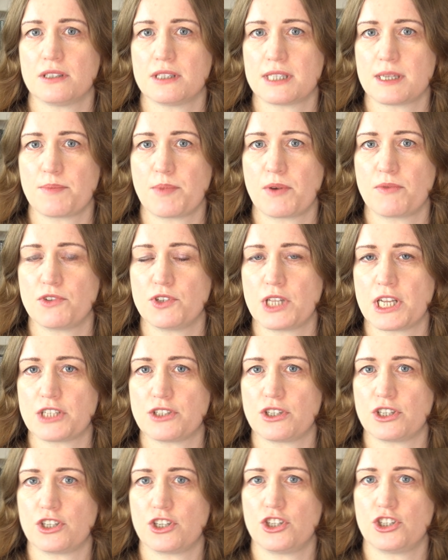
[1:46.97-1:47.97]

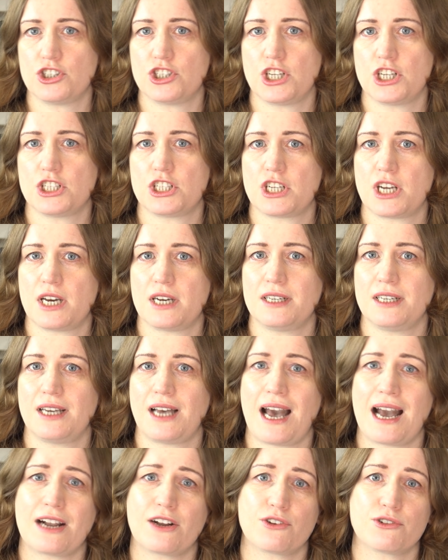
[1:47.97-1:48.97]
zapominać o jakichś rzeczach,
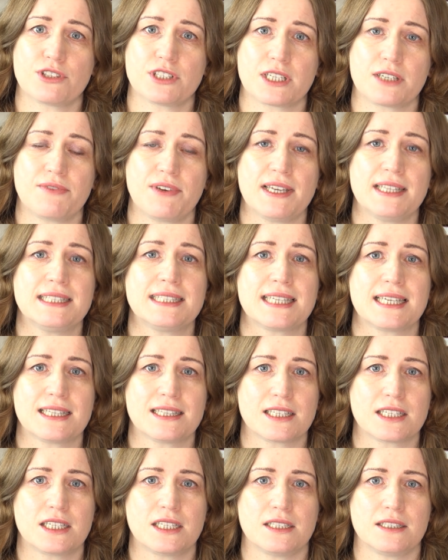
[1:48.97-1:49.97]
a konsekwencje
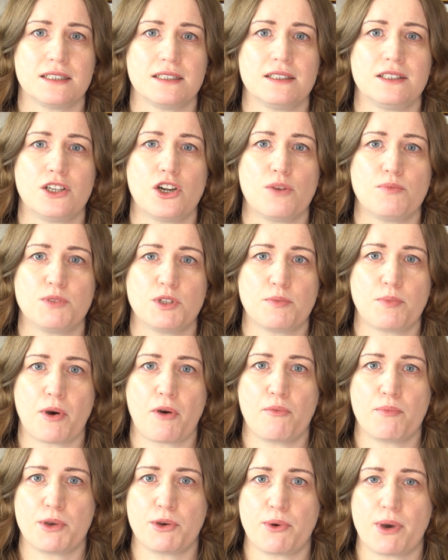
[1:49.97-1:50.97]
tych drobnych
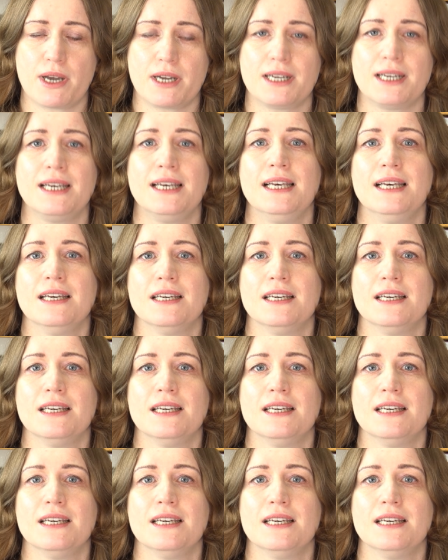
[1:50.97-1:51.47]
pomyłek